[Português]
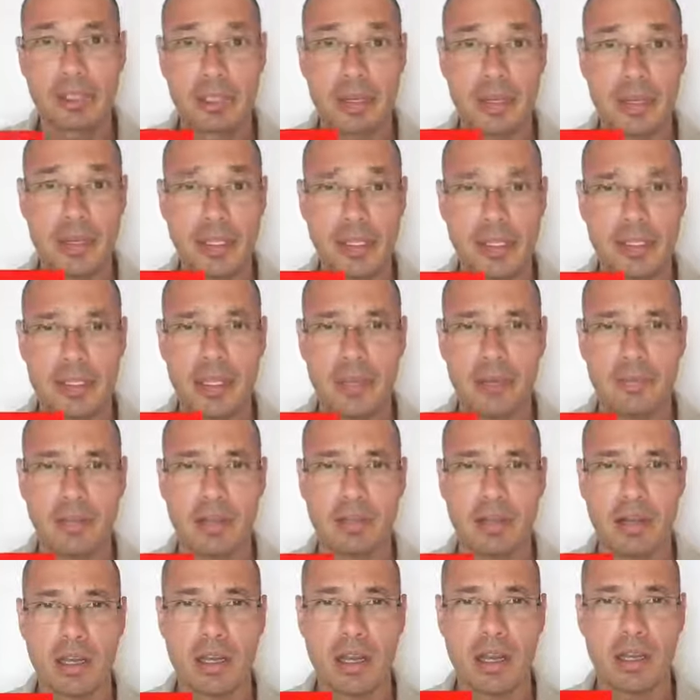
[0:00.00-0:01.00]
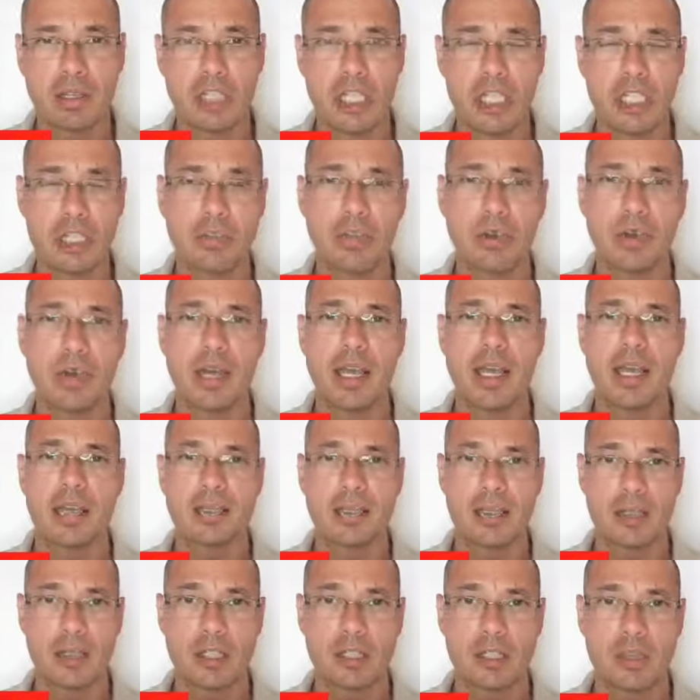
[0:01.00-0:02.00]
também se inscrever no canal, gente, porque
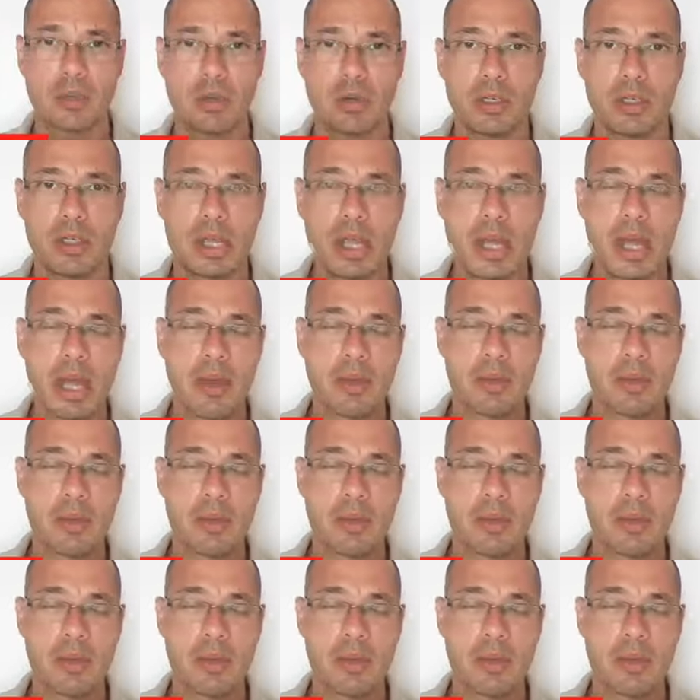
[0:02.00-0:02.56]
essas ações